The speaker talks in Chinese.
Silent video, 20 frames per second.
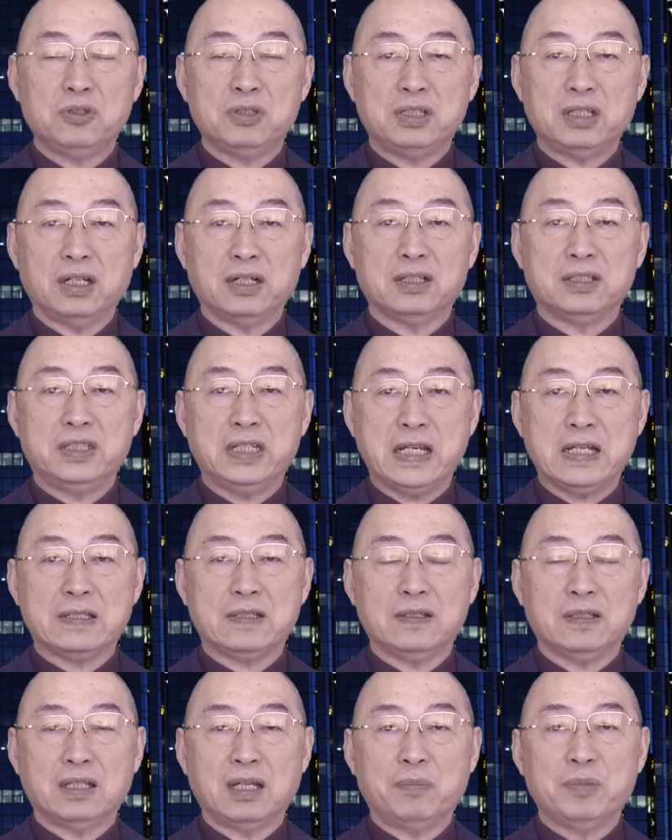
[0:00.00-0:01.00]
就像杰
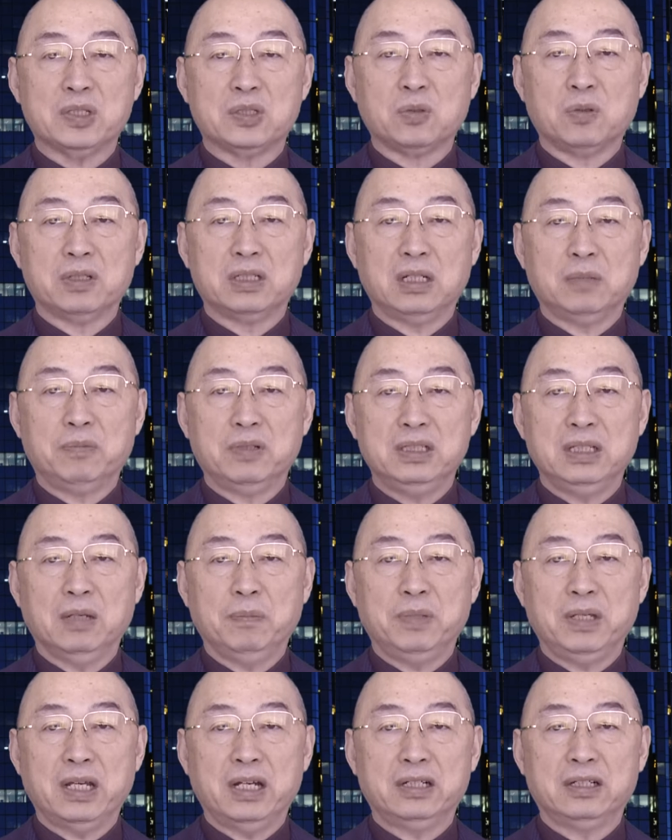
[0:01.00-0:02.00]
森他们做这部
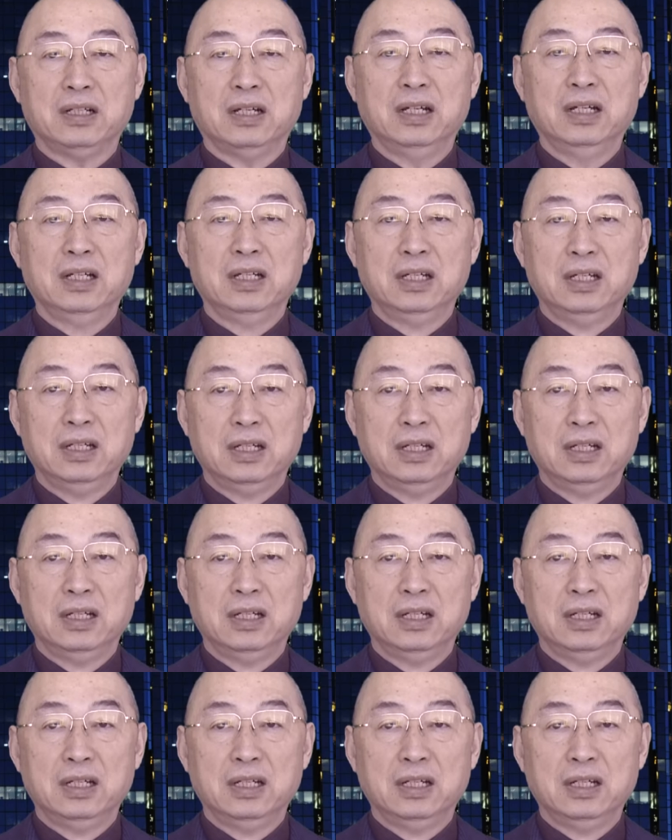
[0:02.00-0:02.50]
影片似的，